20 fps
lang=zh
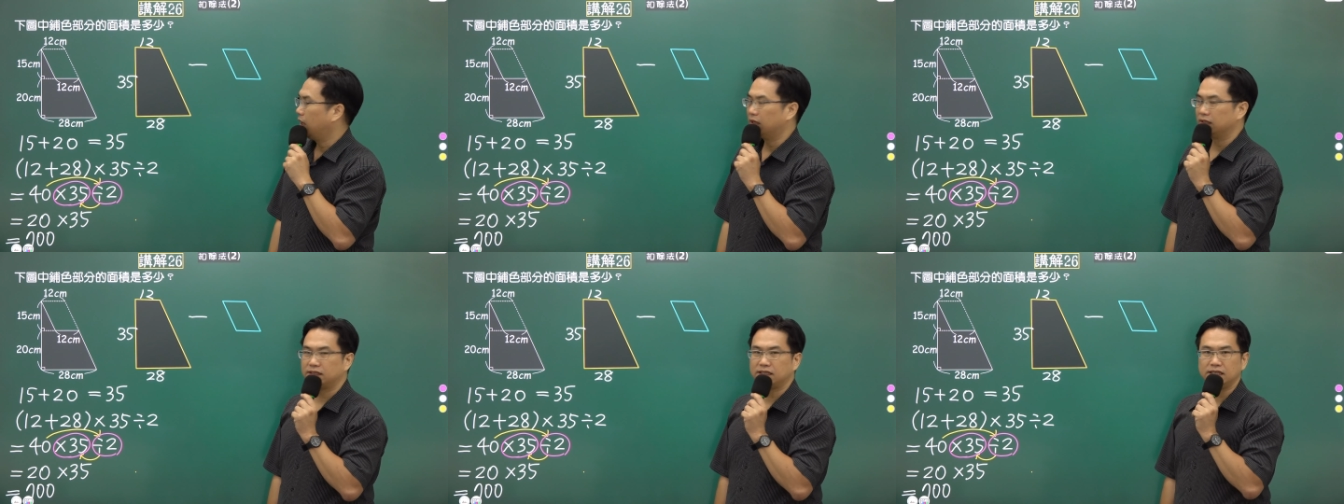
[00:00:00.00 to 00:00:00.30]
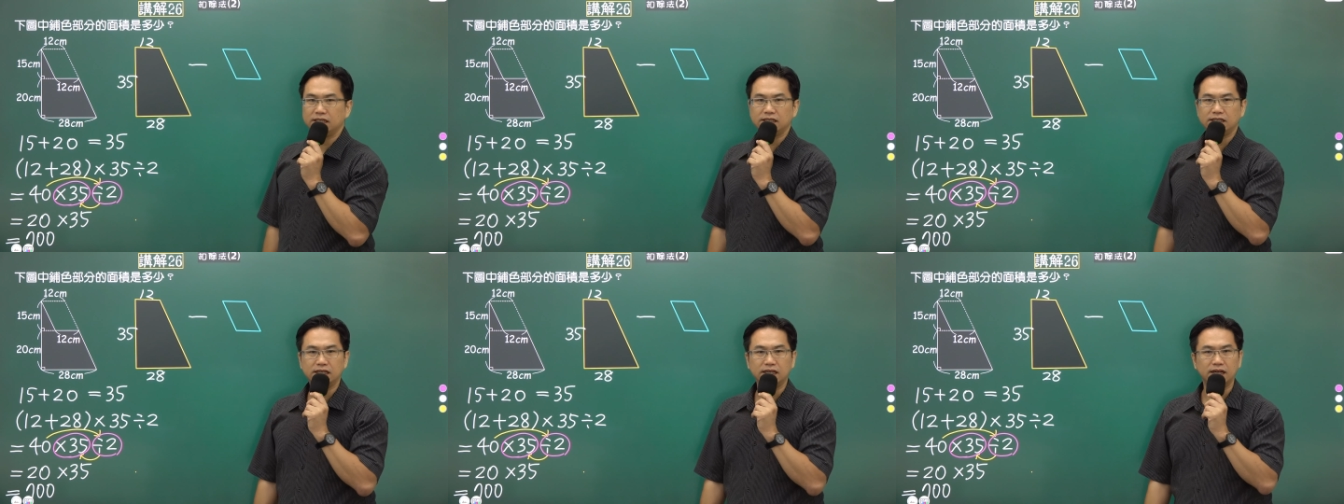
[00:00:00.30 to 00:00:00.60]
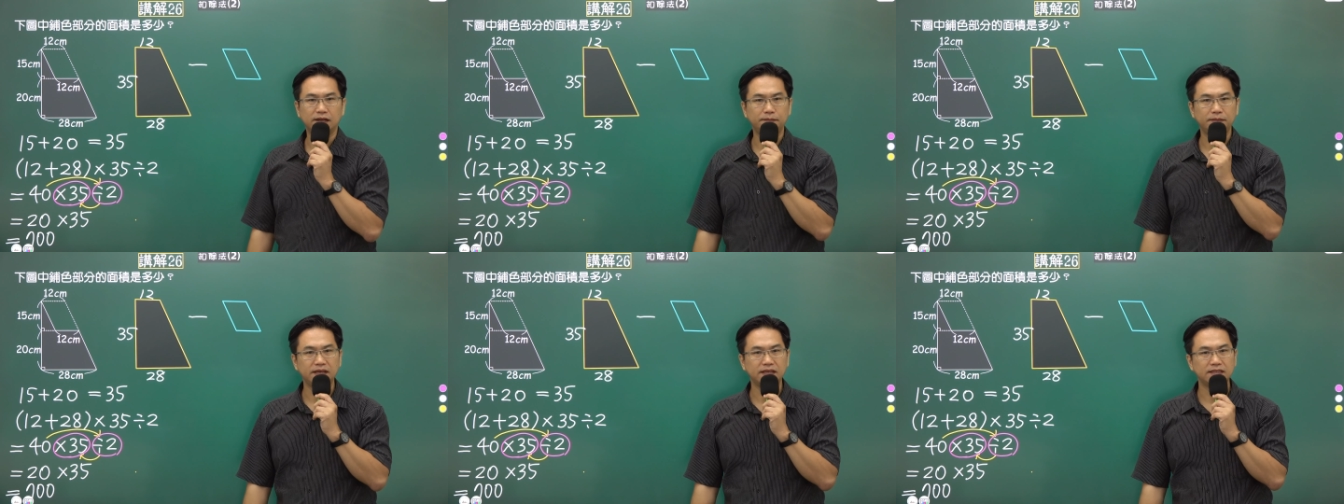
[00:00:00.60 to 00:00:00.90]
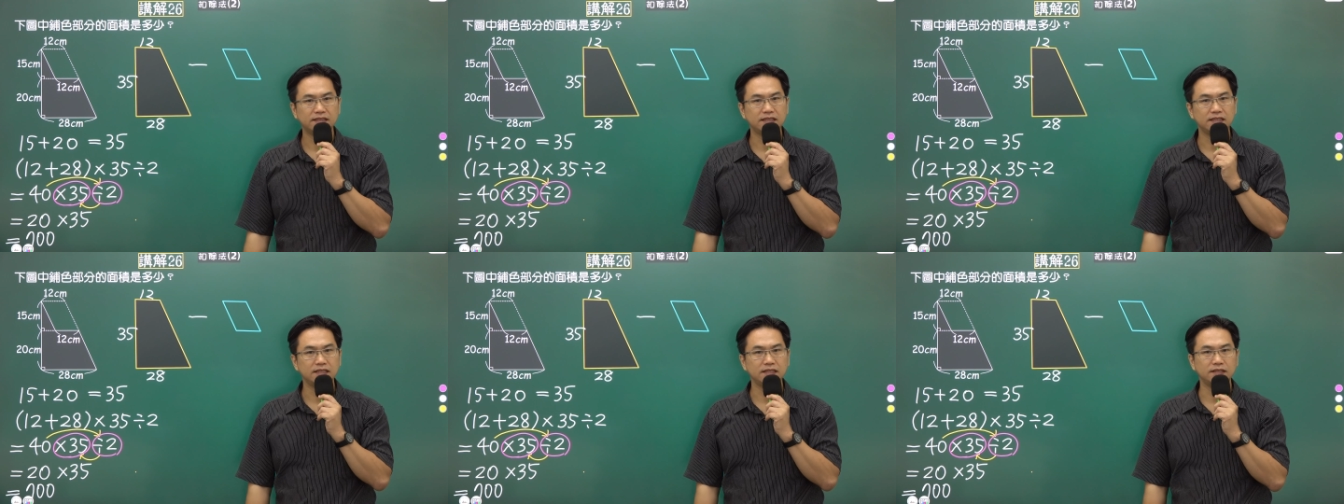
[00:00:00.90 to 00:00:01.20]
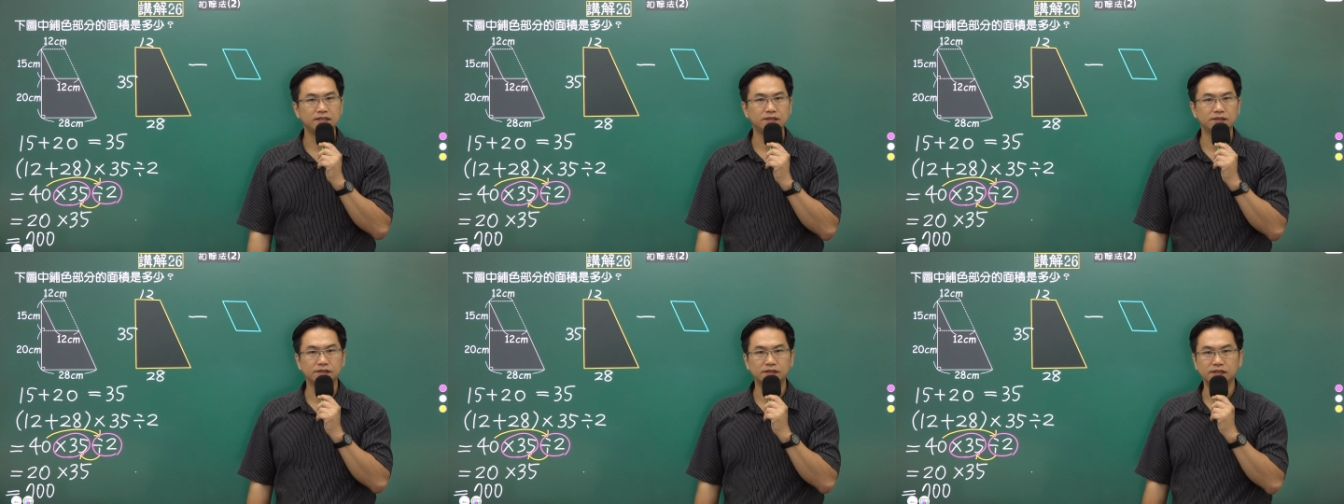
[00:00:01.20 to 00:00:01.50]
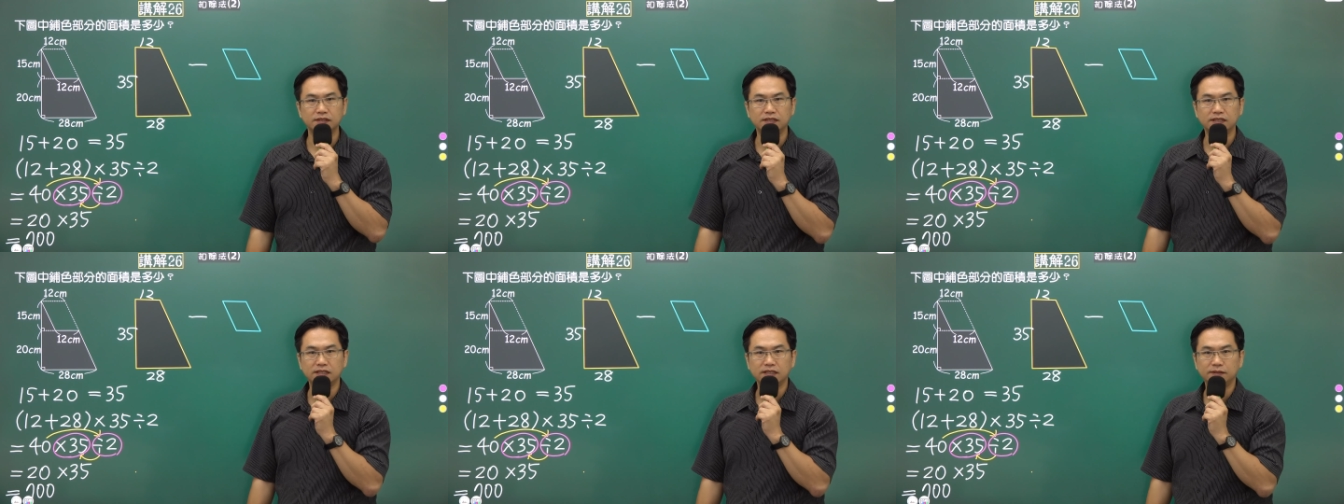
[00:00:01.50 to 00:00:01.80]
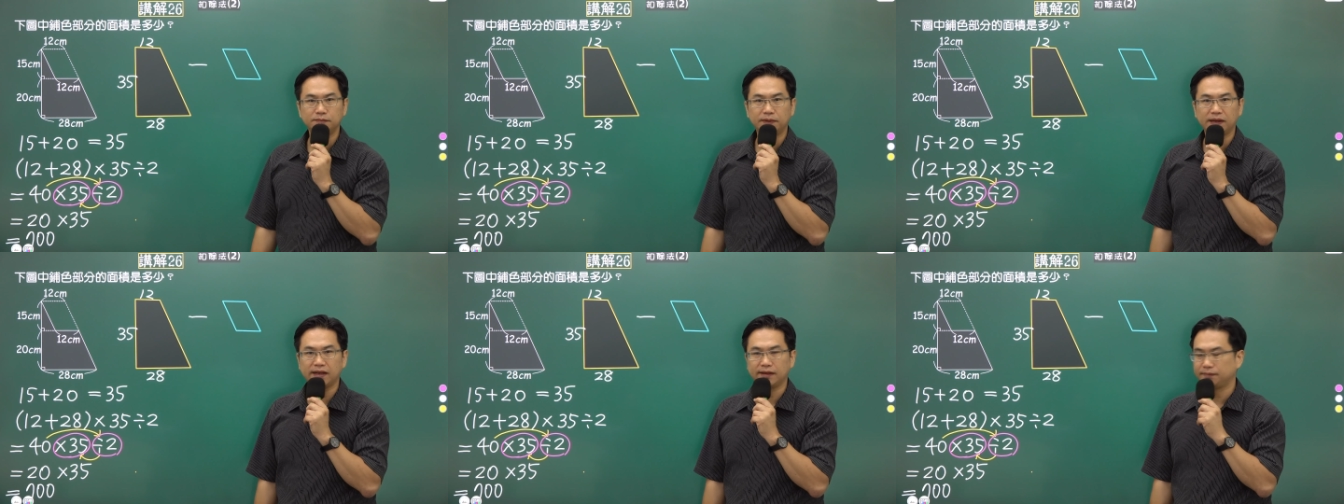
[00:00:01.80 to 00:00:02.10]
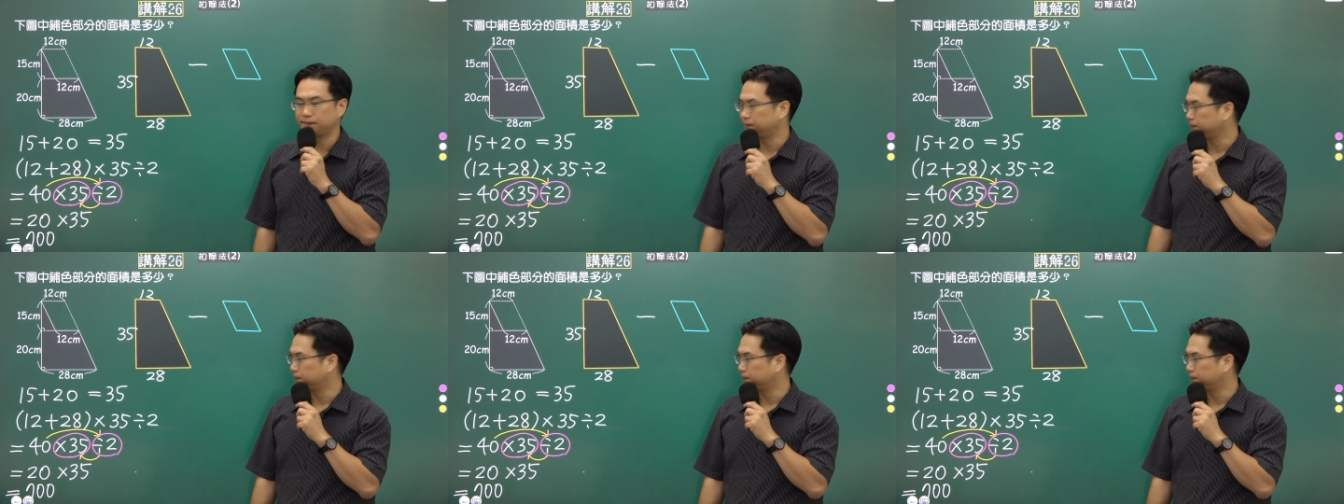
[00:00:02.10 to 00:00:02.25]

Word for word: 梯形的面积就是700。